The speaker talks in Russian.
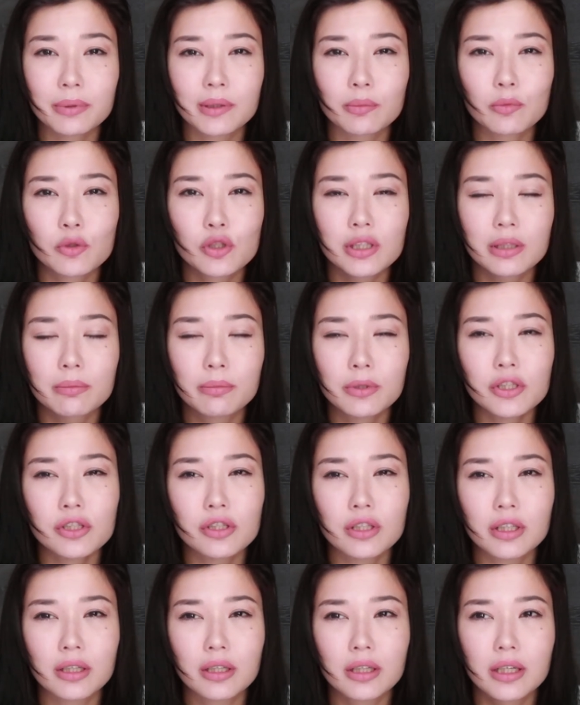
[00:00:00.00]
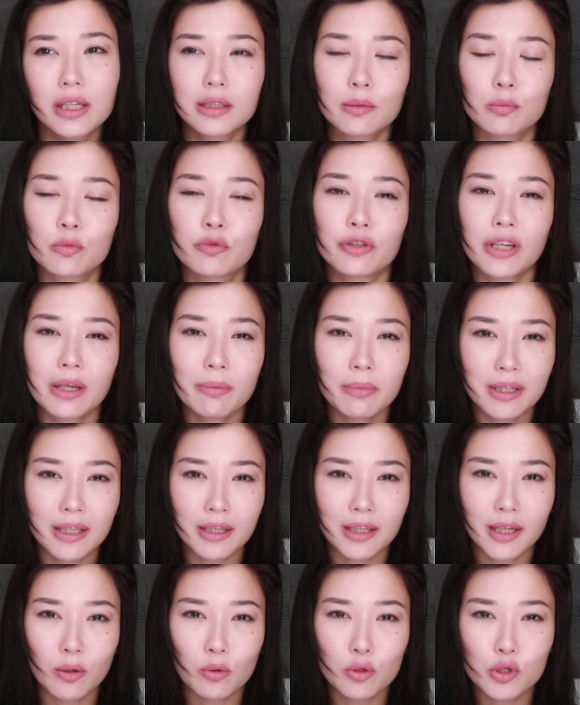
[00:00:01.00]
потому что обычно к этому
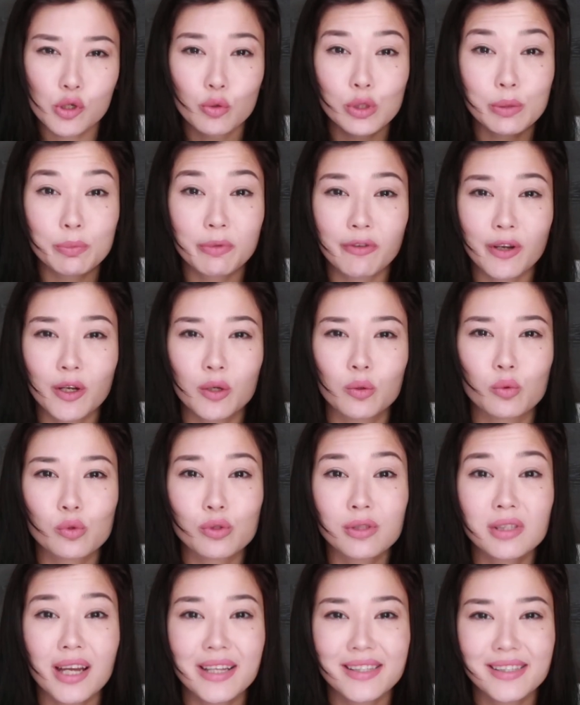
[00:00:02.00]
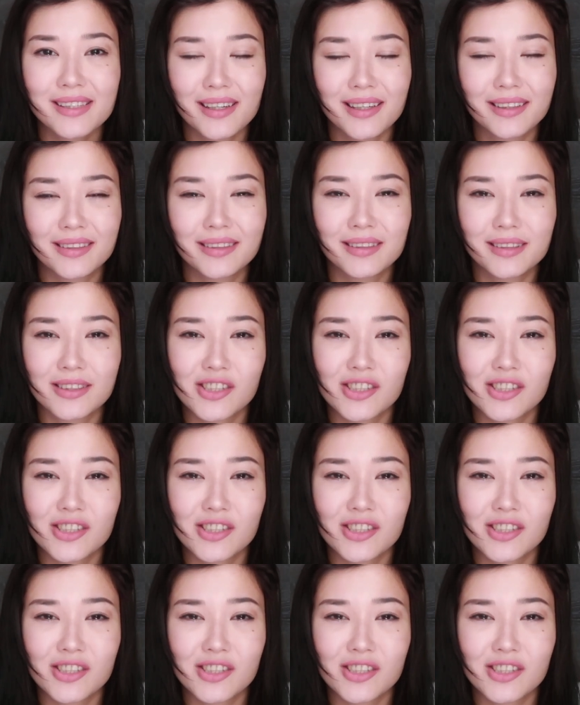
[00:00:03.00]
времени я уже успеваю устать от